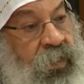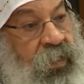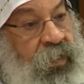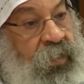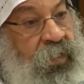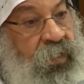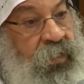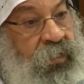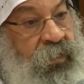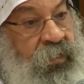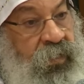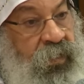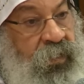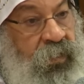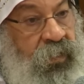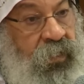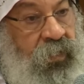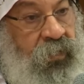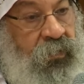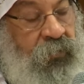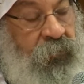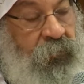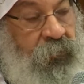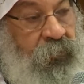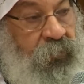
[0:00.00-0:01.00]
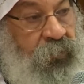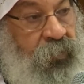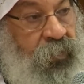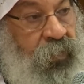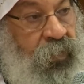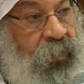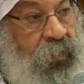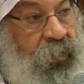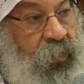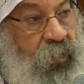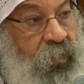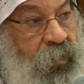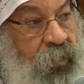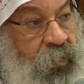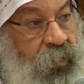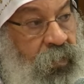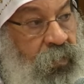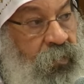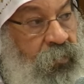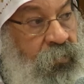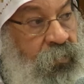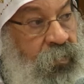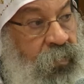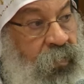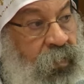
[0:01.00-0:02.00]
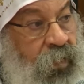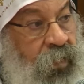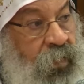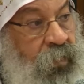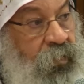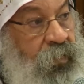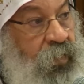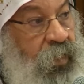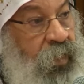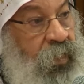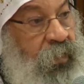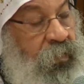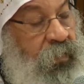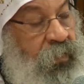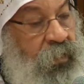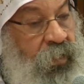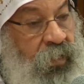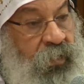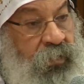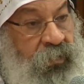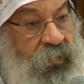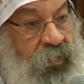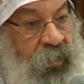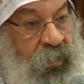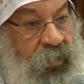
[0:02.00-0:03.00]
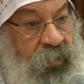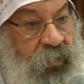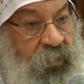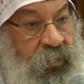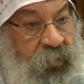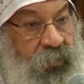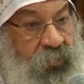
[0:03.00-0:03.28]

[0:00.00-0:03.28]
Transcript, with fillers: الأسية بتاعة حد أذاني